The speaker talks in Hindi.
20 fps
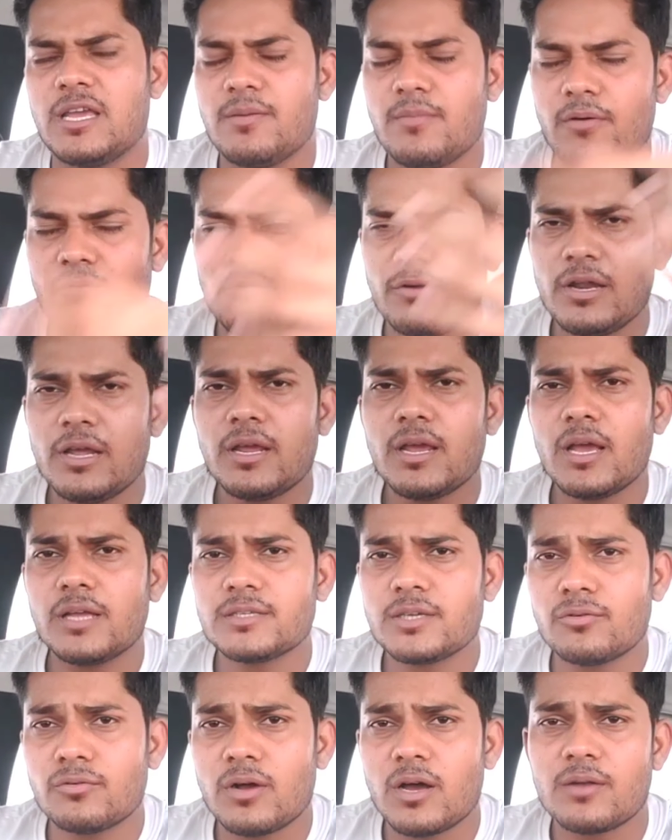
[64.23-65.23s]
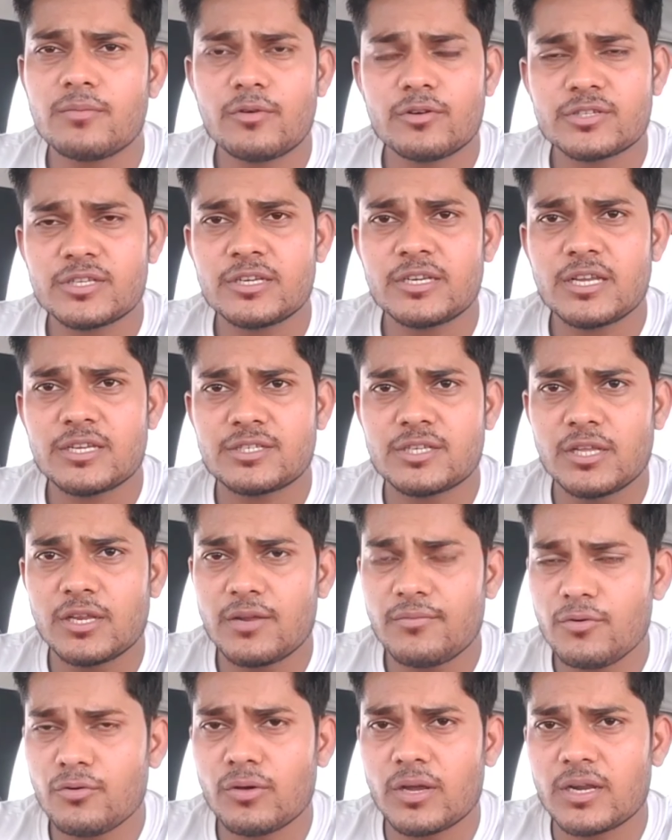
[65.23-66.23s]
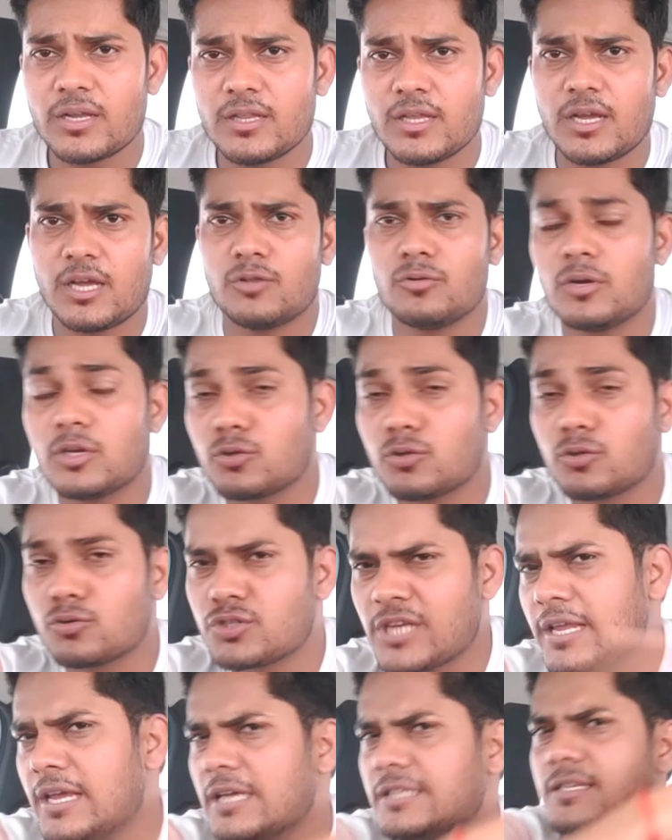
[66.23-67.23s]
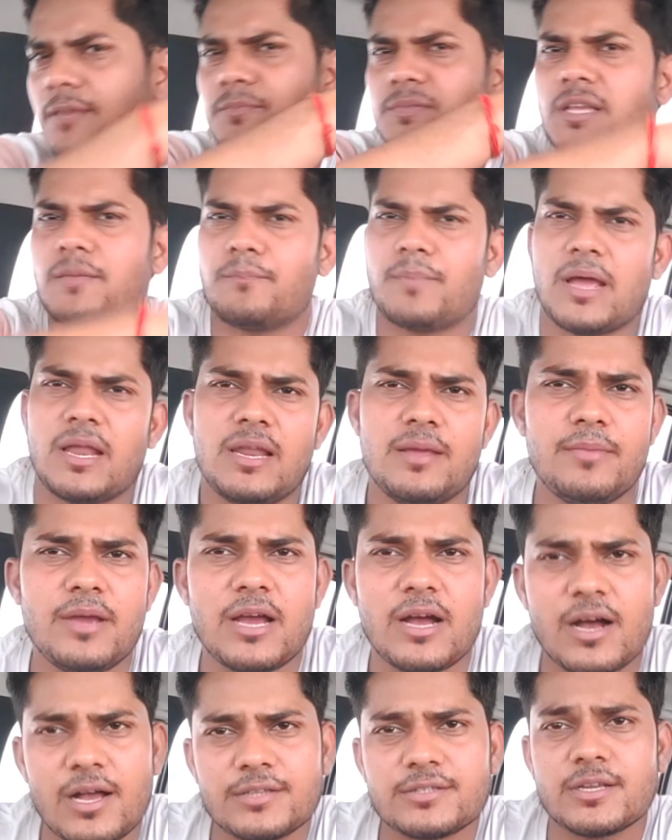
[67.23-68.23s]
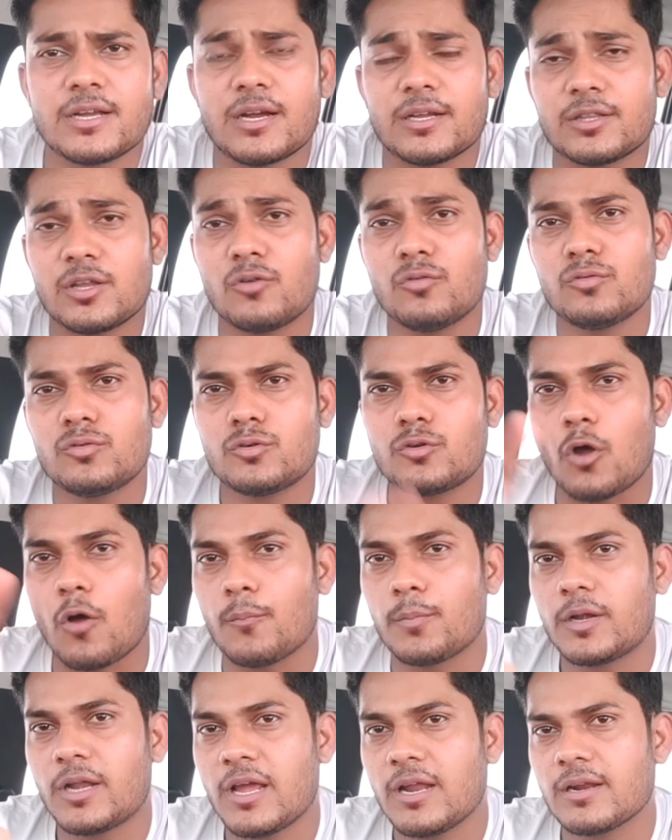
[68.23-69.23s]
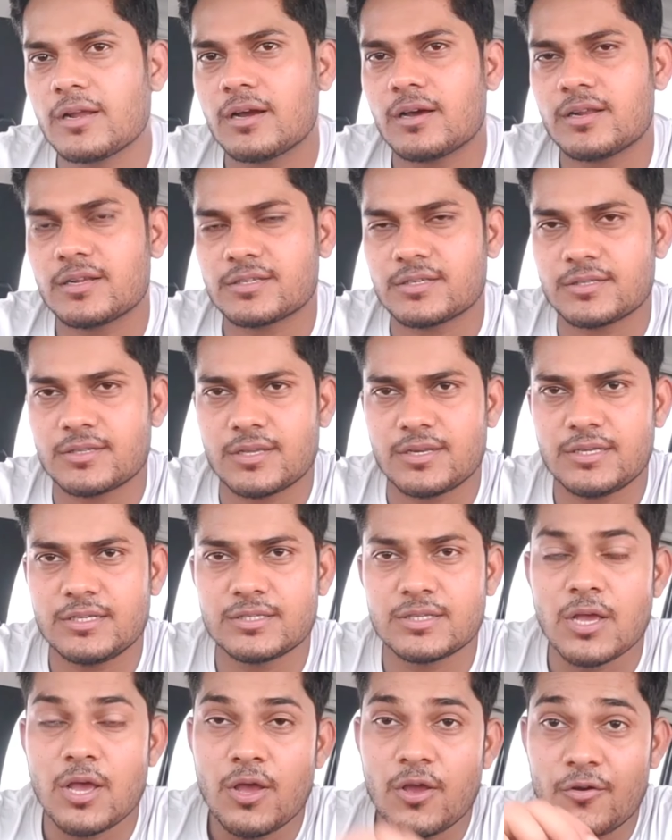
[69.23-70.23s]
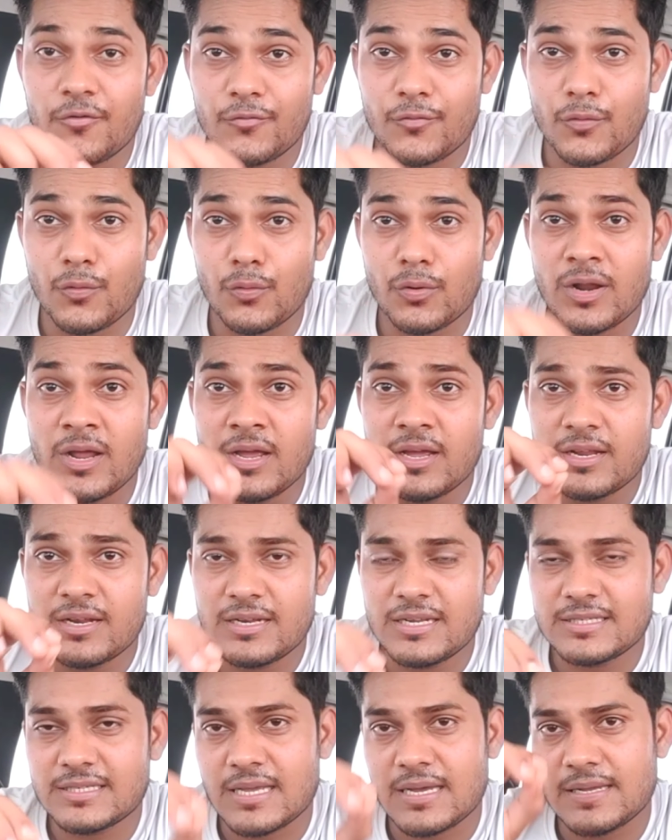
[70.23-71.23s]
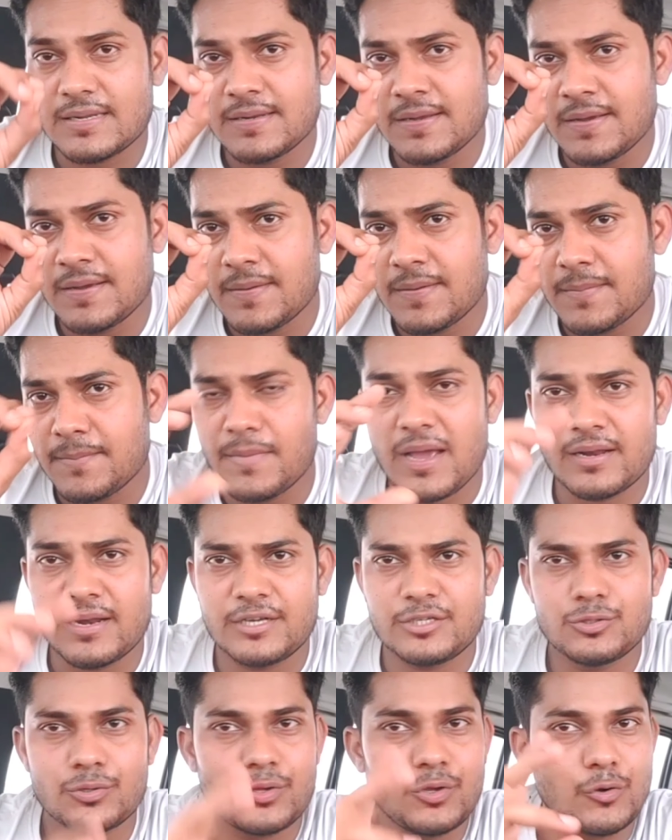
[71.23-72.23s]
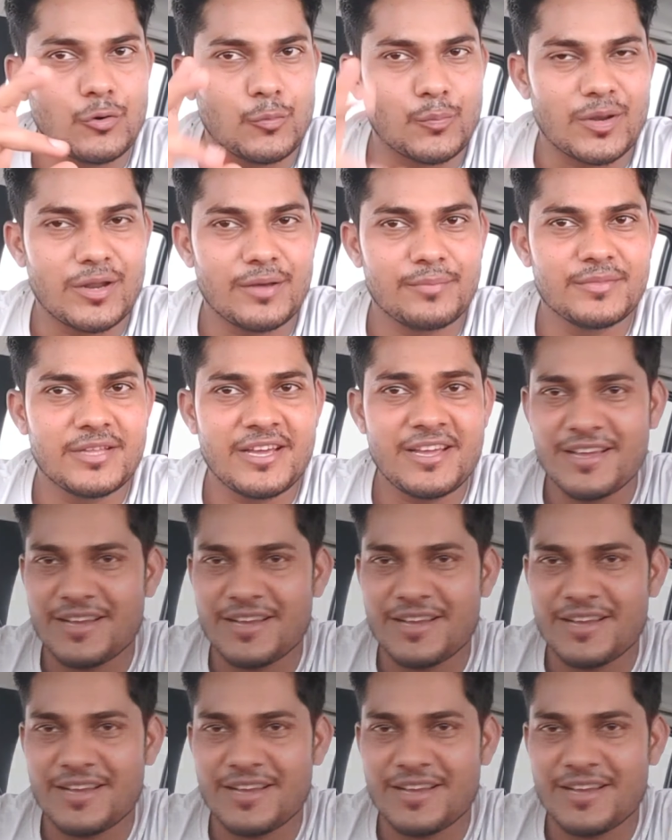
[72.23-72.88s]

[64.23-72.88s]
मैं वो लेके आ जाऊंगा अनबॉक्सिंग टेस्टिंग रिव्यू करके दिखा दूंगा तो चलिए सबसे पहले मैं आज दिखाता हूँ टॉप टेन कार एक्सेसरीज फॉर निशान मैग्नाइट जो की उपलब्ध है